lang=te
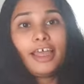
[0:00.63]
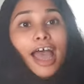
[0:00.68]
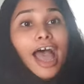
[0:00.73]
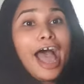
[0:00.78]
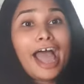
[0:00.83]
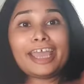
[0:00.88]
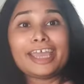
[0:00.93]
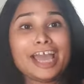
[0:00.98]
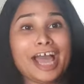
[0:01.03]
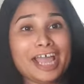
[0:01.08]

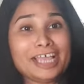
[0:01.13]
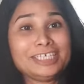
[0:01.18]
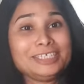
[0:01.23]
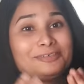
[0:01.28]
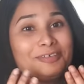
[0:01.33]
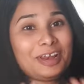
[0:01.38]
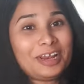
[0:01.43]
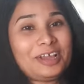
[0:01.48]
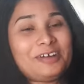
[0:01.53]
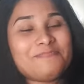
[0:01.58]
హాయ్ గైస్
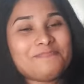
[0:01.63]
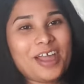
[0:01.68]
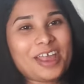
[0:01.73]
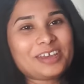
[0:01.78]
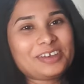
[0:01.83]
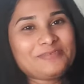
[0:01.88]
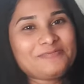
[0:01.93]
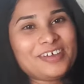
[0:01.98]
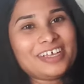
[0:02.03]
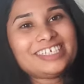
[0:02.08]
వెల్కమ్ బ్యాక్
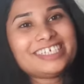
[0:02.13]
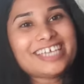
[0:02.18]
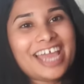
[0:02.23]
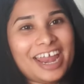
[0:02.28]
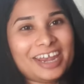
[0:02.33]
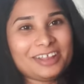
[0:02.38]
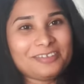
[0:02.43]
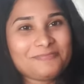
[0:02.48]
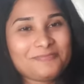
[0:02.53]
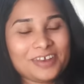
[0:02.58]
టు మై
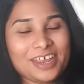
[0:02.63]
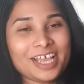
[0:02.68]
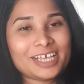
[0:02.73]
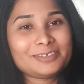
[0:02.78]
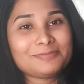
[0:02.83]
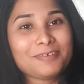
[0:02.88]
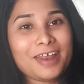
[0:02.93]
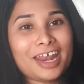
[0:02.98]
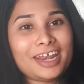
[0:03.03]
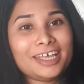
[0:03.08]
ఛానల్ ప్రియాస్
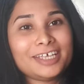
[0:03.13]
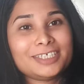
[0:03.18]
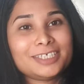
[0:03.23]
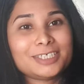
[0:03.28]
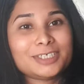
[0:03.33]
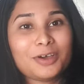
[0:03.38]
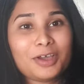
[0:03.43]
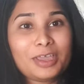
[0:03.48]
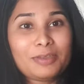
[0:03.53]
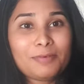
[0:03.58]
ప్లానెట్స్
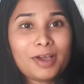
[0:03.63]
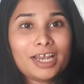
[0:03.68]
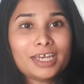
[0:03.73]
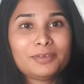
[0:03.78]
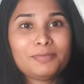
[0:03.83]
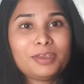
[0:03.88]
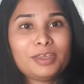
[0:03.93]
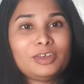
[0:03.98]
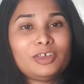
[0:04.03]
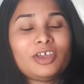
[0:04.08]
సో ఇవాళ
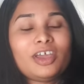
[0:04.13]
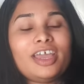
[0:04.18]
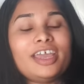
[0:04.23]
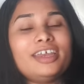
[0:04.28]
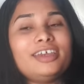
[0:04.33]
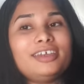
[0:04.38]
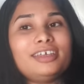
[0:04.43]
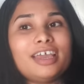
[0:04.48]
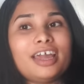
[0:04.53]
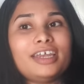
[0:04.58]
వీడియో
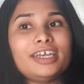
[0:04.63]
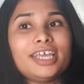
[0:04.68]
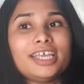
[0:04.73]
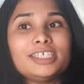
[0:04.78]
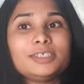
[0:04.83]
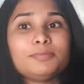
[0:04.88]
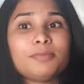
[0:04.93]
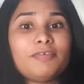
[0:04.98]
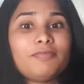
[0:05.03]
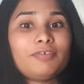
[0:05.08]
ఏంటి అంటే
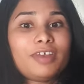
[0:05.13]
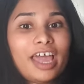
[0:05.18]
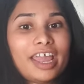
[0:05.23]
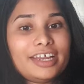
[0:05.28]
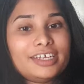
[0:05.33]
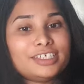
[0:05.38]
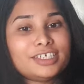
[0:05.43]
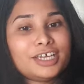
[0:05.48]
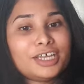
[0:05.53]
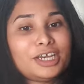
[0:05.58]
ఇట్స్ మై
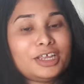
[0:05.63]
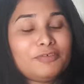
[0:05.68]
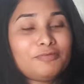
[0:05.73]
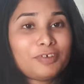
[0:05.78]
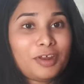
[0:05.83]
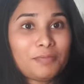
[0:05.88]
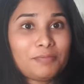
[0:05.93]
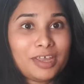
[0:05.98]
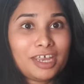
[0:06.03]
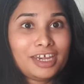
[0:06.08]
ఫ్లైట్ జర్నీ
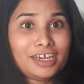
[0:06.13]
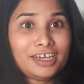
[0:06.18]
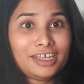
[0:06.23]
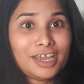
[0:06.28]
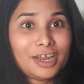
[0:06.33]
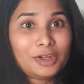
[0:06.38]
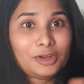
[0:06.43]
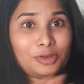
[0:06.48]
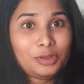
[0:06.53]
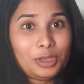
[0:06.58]
ఫ్రమ్ ఇండియా
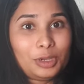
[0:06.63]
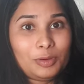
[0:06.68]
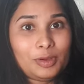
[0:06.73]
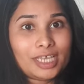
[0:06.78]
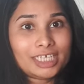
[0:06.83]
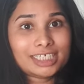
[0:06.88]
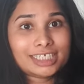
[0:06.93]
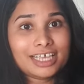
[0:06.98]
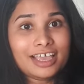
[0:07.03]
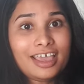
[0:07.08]
టు
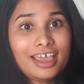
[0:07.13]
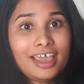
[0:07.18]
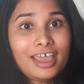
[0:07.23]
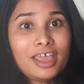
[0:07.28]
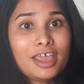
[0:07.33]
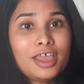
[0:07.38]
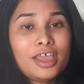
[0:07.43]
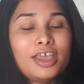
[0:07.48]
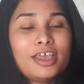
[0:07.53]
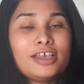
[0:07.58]
యూఎస్ఏ
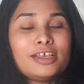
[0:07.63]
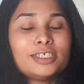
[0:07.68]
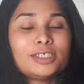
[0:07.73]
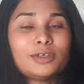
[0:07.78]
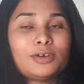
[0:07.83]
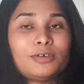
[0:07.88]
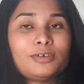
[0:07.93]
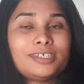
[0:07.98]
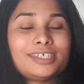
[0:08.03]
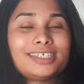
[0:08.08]
సో
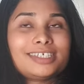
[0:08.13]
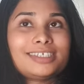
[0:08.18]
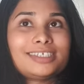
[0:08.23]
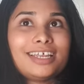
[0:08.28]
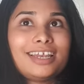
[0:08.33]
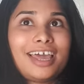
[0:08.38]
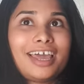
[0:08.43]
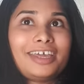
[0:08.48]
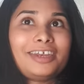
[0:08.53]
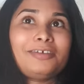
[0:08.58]

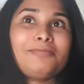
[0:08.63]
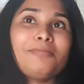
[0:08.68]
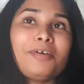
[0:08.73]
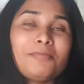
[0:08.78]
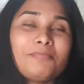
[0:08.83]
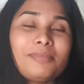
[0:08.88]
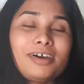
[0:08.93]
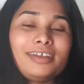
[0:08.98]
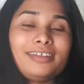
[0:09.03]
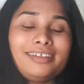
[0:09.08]
స్టిల్ ఐ
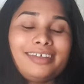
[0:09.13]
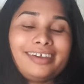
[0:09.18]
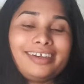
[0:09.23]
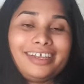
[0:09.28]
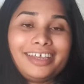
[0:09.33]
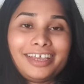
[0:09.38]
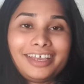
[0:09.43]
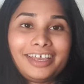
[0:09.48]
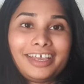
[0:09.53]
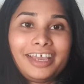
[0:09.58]
రిమెంబర్ ద
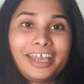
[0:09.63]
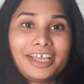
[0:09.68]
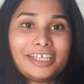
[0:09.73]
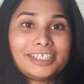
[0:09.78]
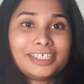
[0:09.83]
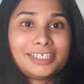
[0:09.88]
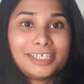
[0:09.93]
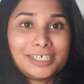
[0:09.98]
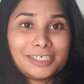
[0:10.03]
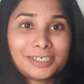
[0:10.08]
డే
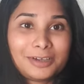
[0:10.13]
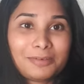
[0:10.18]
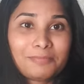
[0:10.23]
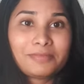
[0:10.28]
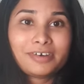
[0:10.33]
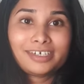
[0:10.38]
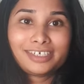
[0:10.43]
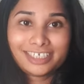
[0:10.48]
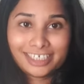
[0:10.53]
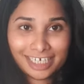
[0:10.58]
ఇట్స్
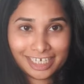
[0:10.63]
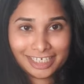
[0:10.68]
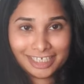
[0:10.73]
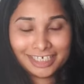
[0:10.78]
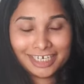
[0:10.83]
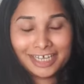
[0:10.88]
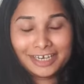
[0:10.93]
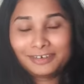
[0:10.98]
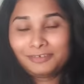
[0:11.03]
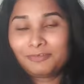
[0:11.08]
డిసెంబర్
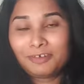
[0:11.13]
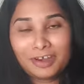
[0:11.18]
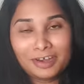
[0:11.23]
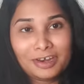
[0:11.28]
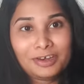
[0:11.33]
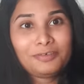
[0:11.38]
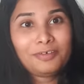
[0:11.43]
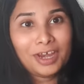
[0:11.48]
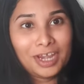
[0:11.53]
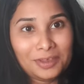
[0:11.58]
సిక్స్టీన్ ట్వంటీ
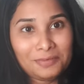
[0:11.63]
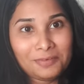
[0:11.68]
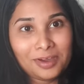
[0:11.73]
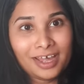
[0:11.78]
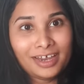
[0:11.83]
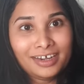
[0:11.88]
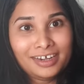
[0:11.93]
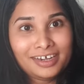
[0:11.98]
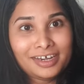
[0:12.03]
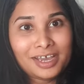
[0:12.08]
ట్వంటీ
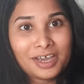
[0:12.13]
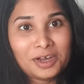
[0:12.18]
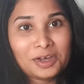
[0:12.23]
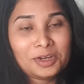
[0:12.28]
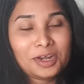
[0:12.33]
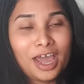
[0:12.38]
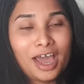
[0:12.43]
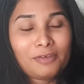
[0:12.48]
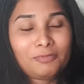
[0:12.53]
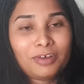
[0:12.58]
వన్
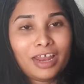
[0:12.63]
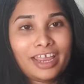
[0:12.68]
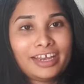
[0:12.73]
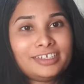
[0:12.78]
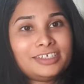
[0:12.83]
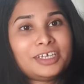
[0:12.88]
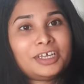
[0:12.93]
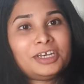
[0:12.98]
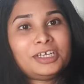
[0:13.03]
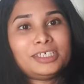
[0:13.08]
నా ఫ్లైట్
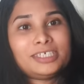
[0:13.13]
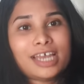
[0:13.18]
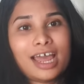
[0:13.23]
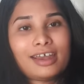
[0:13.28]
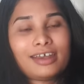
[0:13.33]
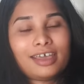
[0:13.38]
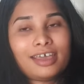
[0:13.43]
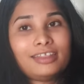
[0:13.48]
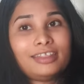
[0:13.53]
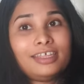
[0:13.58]
జర్నీ
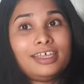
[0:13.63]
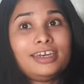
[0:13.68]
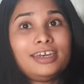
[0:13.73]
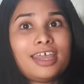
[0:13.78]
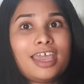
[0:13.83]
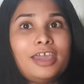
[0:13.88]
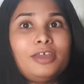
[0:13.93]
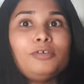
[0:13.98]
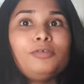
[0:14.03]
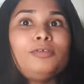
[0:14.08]
స్టార్ట్ అయింది
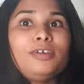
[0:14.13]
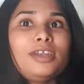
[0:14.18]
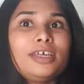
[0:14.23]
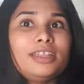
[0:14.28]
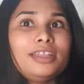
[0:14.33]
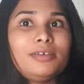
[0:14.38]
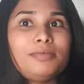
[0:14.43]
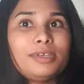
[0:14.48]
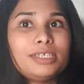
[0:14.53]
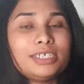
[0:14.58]
నేను
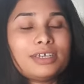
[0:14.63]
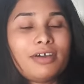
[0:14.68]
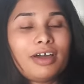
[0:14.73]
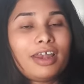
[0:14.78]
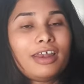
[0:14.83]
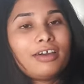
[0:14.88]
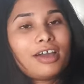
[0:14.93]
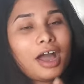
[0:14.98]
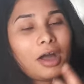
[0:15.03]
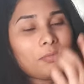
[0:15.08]
ఉంటుంది
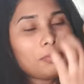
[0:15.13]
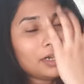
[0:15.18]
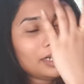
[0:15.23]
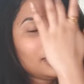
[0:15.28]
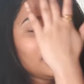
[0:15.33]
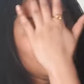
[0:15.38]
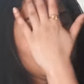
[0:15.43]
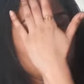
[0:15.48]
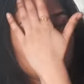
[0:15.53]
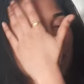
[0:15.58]
విజయవాడలో
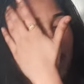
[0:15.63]
కాబట్టి